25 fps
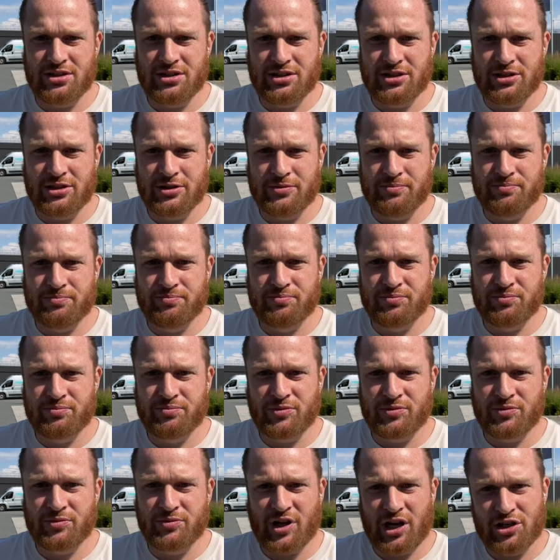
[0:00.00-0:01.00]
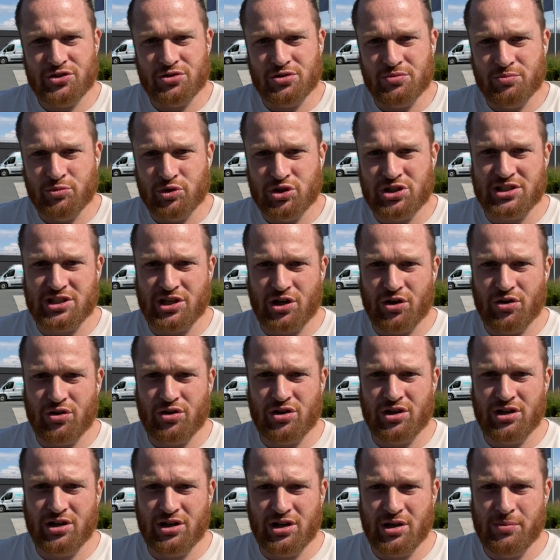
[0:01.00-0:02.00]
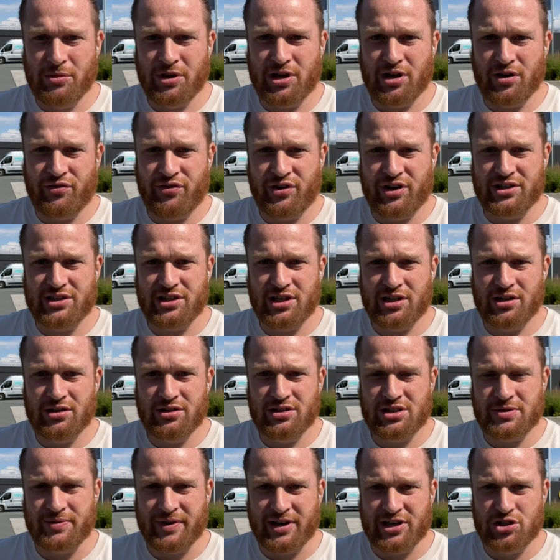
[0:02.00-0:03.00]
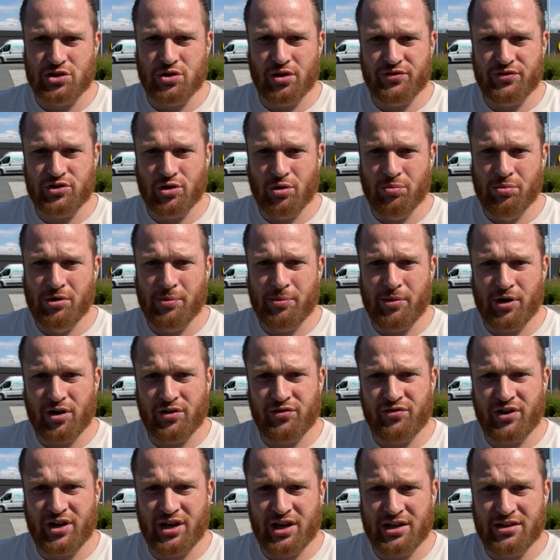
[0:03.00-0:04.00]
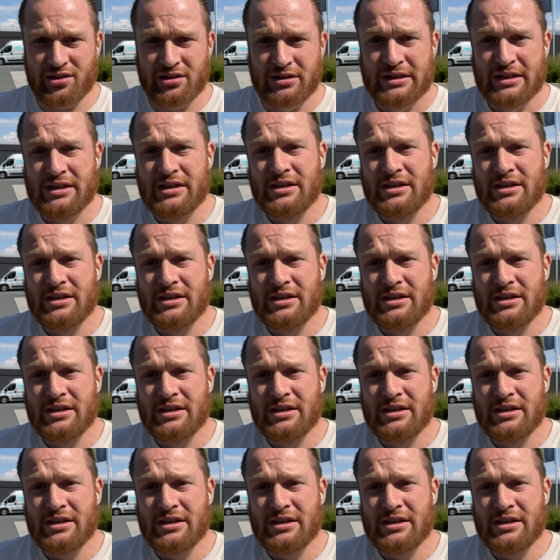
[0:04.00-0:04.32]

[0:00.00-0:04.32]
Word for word: Ähm, also muss jetzt auch äh, im Mittelfeld dann zwangsläufig umgebaut werden